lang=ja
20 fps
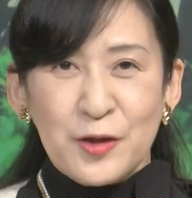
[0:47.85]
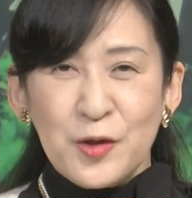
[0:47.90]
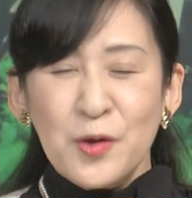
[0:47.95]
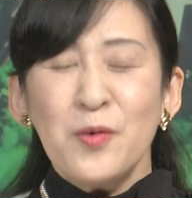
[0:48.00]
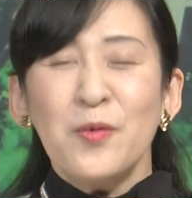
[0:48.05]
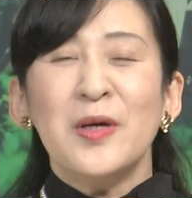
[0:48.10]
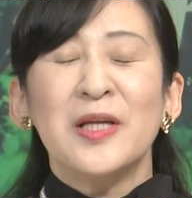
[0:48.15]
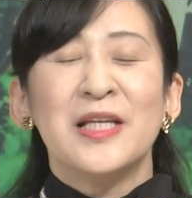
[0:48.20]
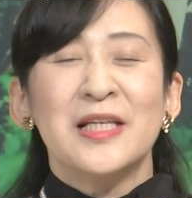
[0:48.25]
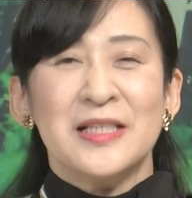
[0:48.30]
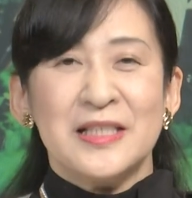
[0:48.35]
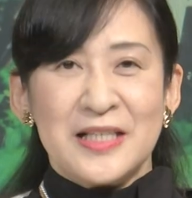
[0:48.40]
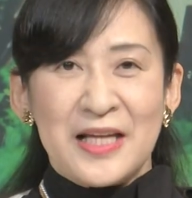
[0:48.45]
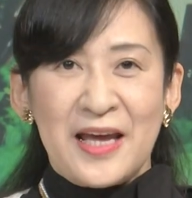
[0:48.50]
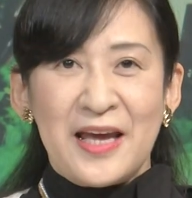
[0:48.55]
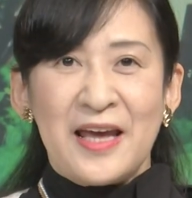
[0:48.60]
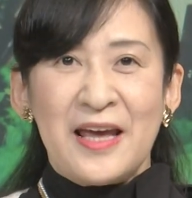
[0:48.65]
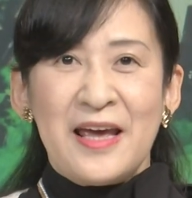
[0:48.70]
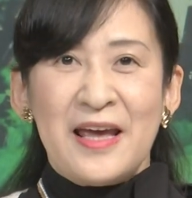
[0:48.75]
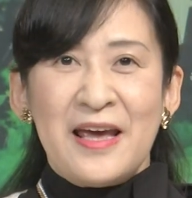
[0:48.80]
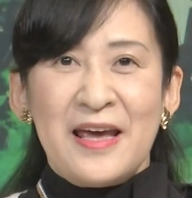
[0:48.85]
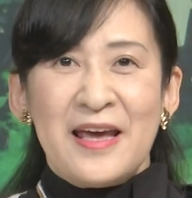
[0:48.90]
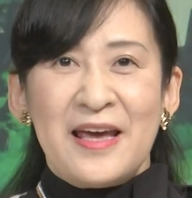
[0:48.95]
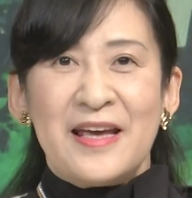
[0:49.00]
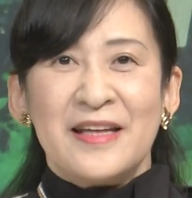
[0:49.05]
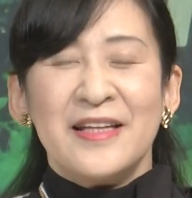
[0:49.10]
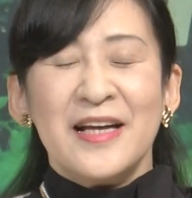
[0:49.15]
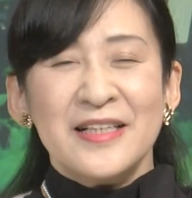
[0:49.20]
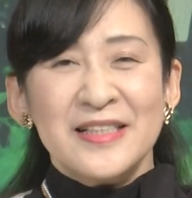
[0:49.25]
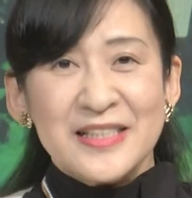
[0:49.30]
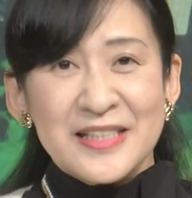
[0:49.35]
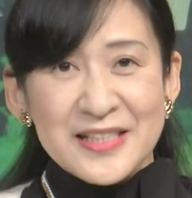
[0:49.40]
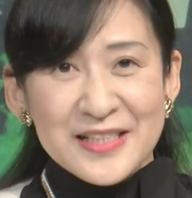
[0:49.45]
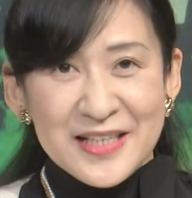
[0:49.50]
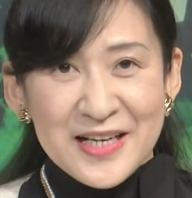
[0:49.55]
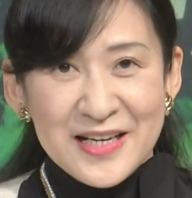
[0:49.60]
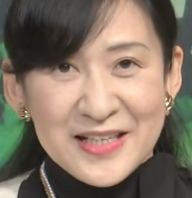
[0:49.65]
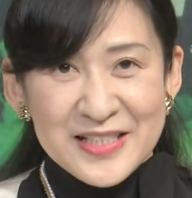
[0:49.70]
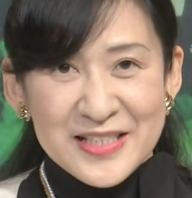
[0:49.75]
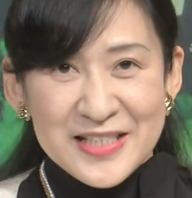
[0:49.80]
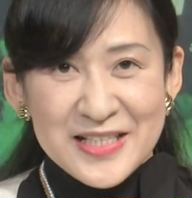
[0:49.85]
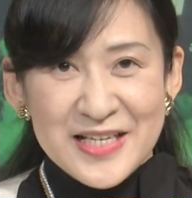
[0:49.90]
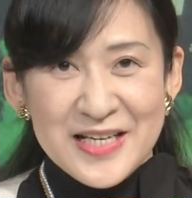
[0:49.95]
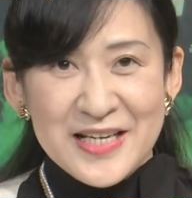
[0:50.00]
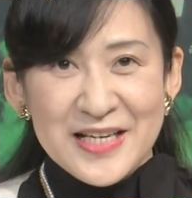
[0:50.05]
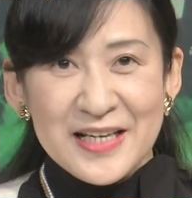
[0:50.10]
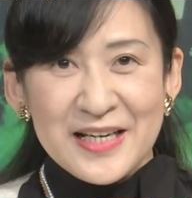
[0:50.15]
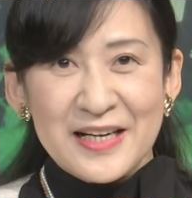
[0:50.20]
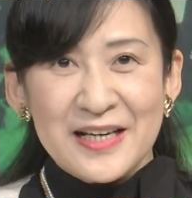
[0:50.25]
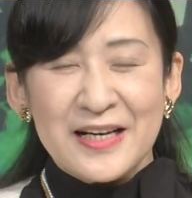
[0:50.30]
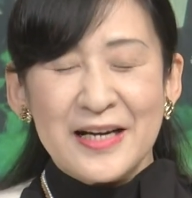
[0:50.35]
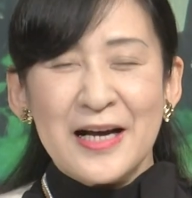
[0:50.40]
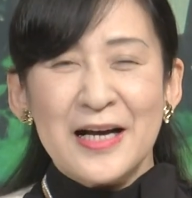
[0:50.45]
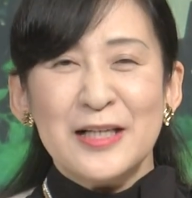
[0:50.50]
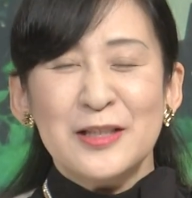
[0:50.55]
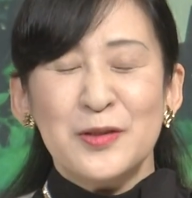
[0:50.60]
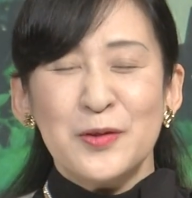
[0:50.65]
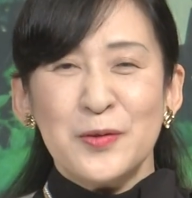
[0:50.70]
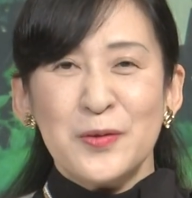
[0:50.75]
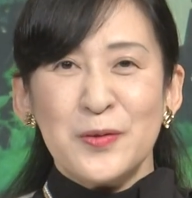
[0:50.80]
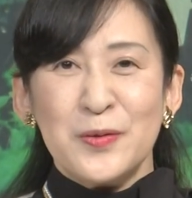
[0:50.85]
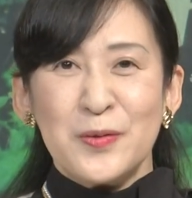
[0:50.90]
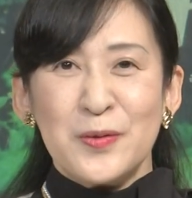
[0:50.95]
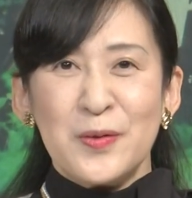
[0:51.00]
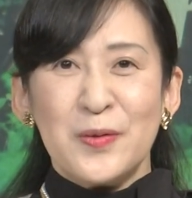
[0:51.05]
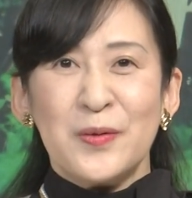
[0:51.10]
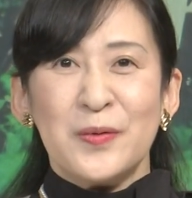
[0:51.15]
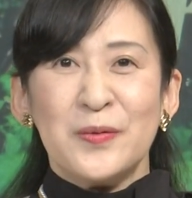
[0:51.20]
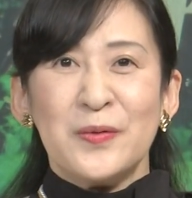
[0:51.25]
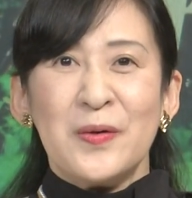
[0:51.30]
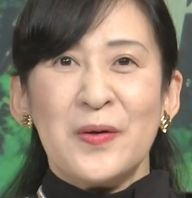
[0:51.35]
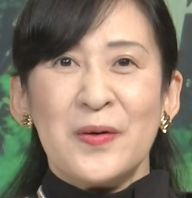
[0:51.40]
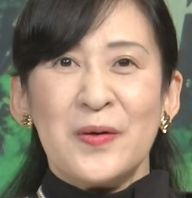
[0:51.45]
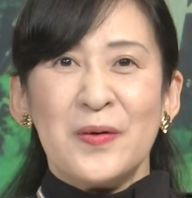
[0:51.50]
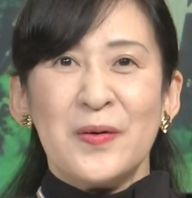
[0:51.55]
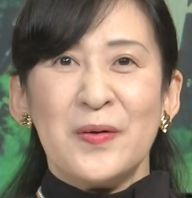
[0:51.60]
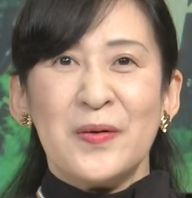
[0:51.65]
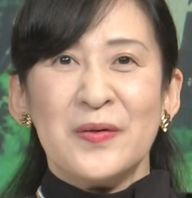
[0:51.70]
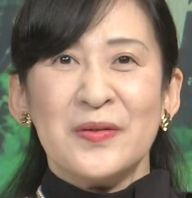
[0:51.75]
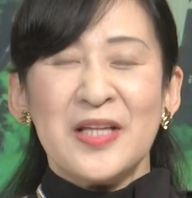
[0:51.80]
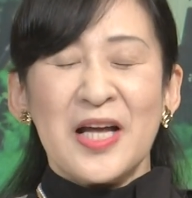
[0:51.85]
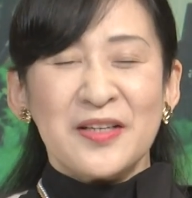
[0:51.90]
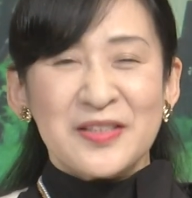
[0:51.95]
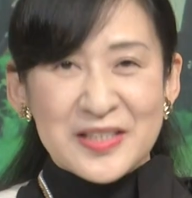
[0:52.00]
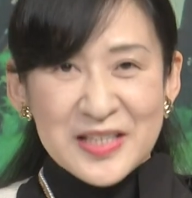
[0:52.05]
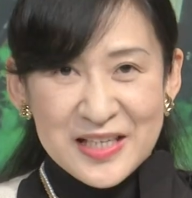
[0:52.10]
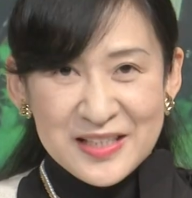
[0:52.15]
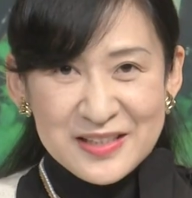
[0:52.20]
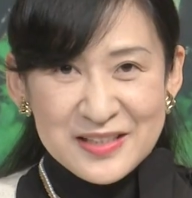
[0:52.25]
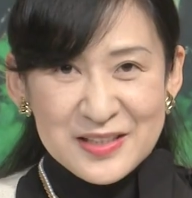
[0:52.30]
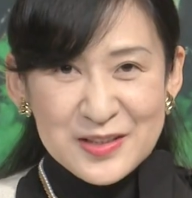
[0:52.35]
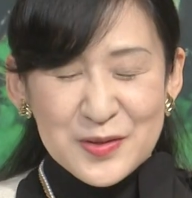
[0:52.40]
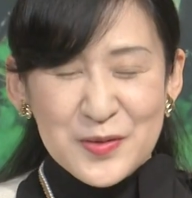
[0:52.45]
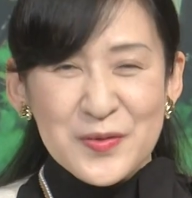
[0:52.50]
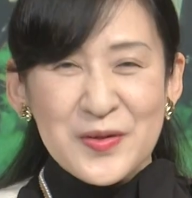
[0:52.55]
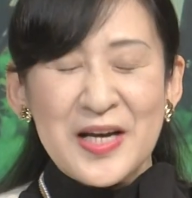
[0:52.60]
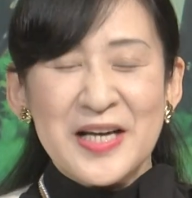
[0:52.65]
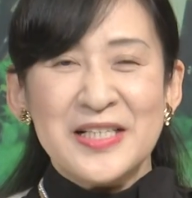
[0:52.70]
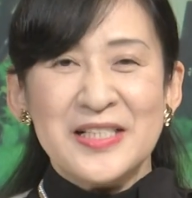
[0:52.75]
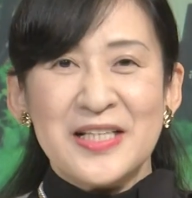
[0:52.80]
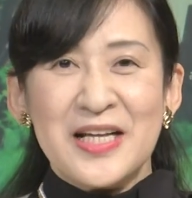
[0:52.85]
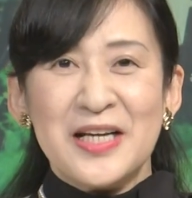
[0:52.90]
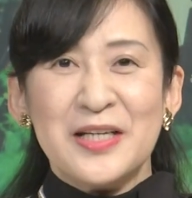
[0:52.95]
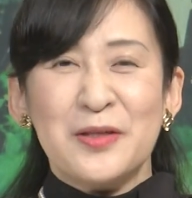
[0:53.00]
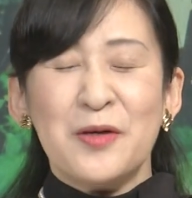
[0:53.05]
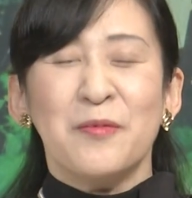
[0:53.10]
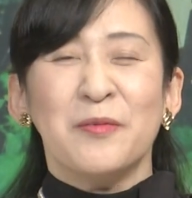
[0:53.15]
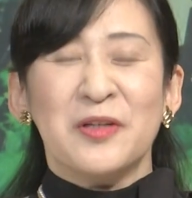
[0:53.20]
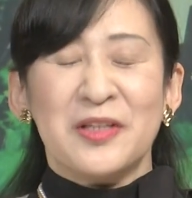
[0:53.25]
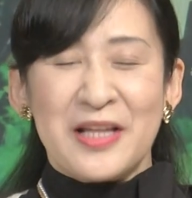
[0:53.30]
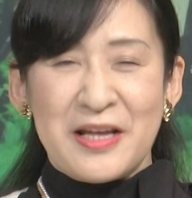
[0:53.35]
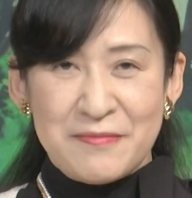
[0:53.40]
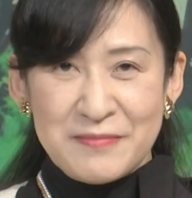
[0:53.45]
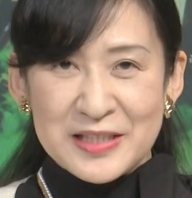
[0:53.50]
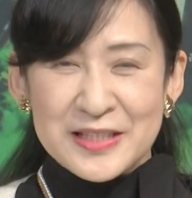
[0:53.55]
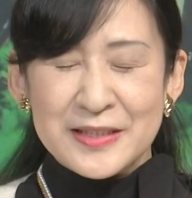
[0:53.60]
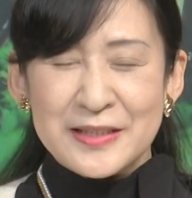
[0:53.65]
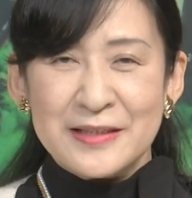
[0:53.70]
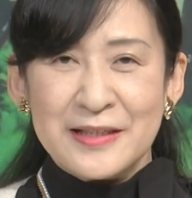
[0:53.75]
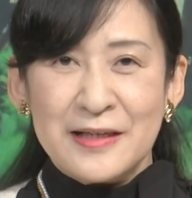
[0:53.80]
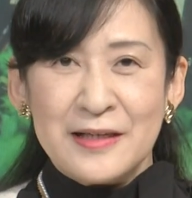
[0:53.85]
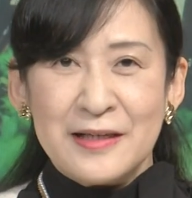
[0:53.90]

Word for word: 今日はですね、懐かしい画像をたくさん紹介したいと思っています。